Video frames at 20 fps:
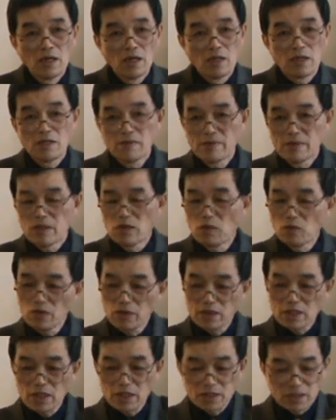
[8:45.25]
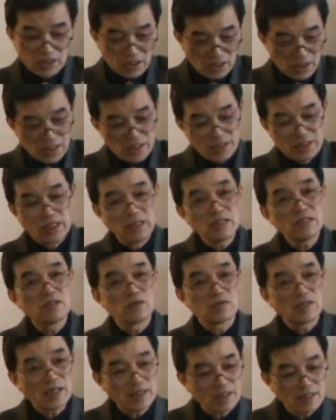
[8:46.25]
那么由于这个直立行
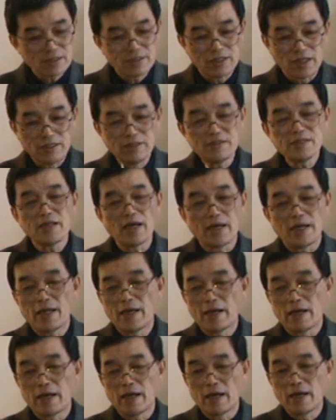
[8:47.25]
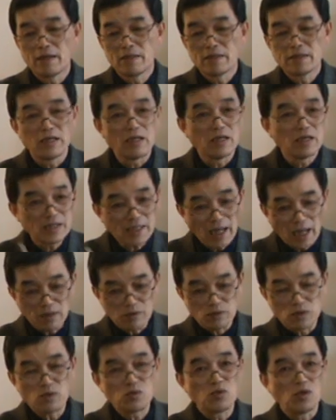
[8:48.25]
走，它的承载量啊，它要大
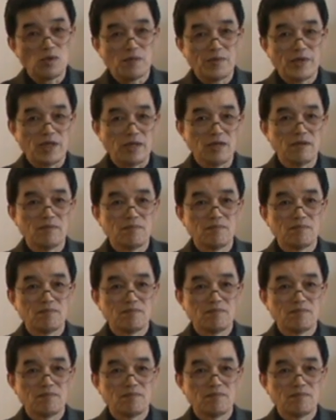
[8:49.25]
于水平，